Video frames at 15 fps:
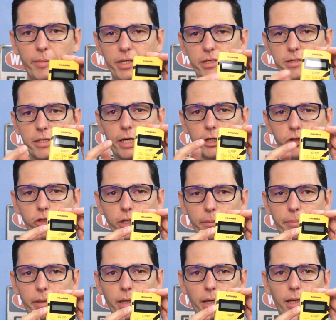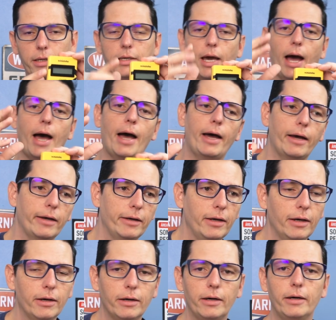a minizinha chip, que ah,
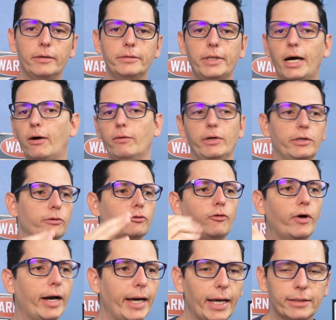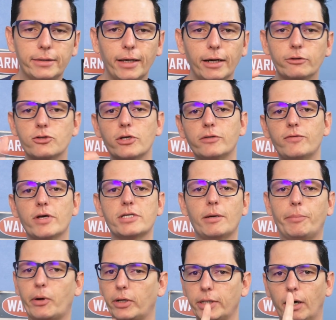uh, não, eu não vou ganhar tanto se eu tivesse a
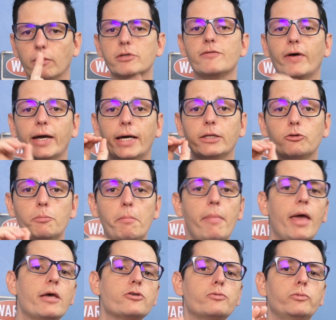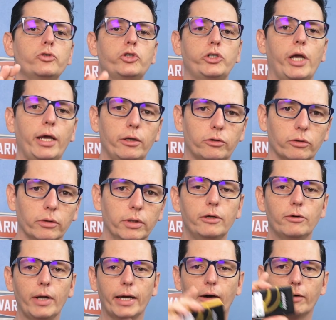Pro. Não, você vai ganhar do mesmo jeito. E
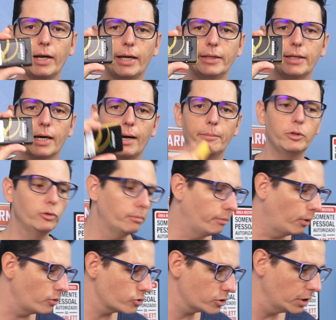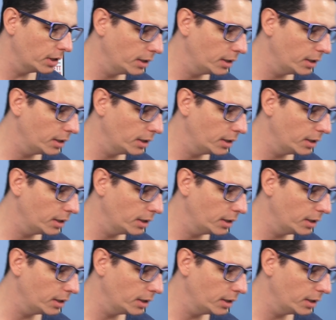o legal é que ela ainda cabe no bolso.